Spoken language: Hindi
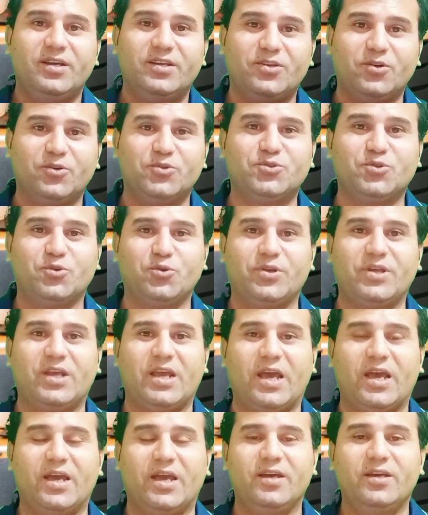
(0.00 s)
क्यों ज़रूरी
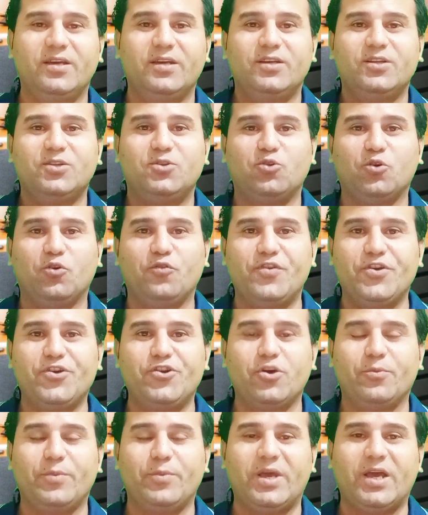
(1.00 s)
है तो
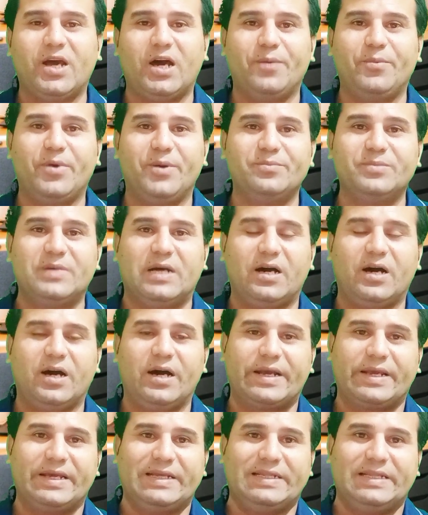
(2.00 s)
वीडियो में अब हम
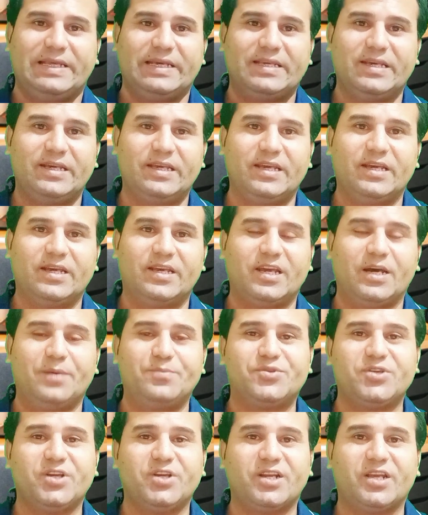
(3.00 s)
आगे देखेंगे कि
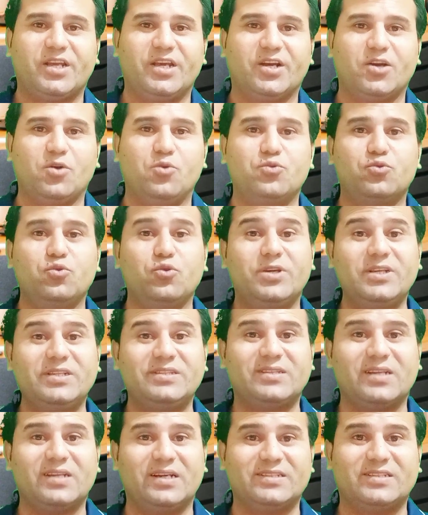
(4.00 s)
अपशर के अकाउंट को
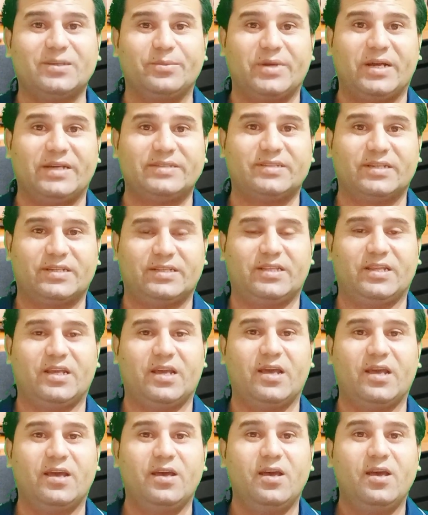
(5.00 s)
किस तरह से बना सकते
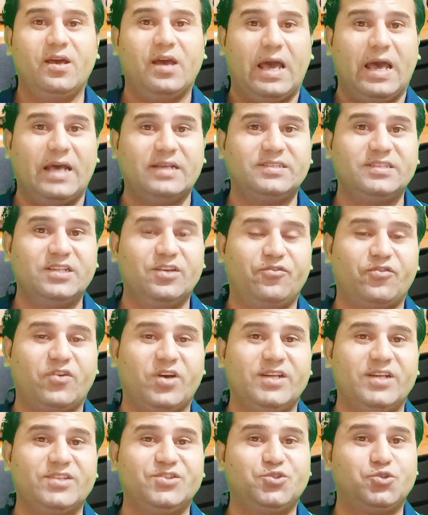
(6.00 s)
हैं ऐसे
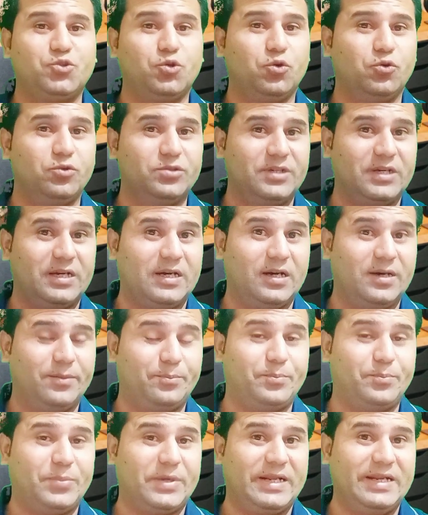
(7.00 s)
अफराद जो
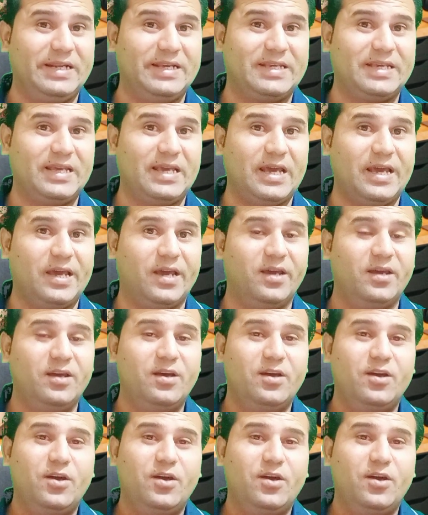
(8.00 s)
पढ़े लिखे हैं